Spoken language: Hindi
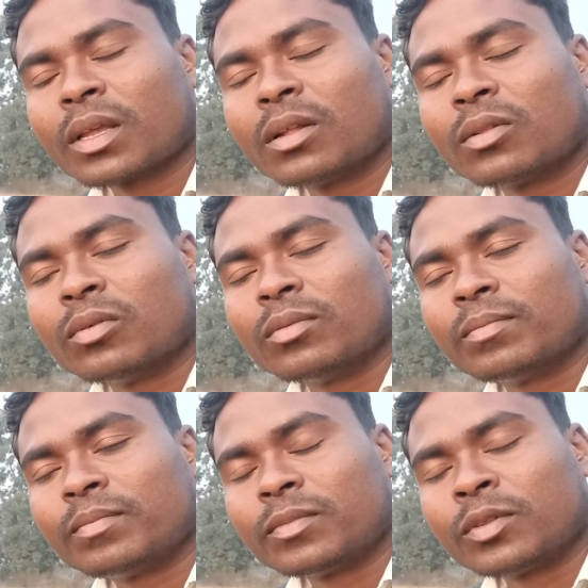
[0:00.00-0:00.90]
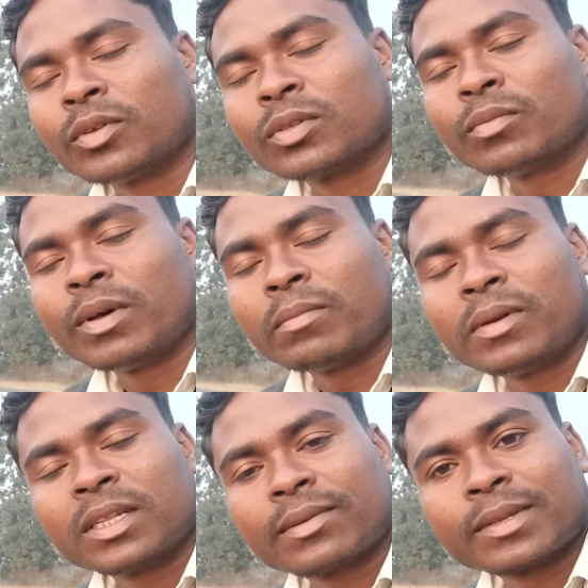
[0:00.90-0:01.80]
तो दोस्तों मैं अपनी
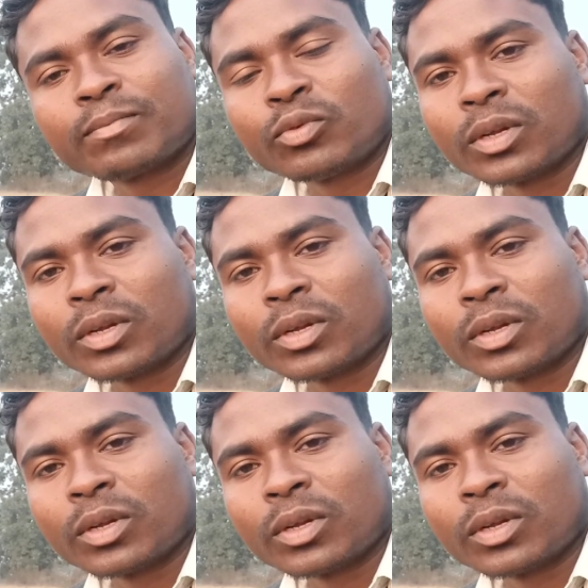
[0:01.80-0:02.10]
तरफ से पूरी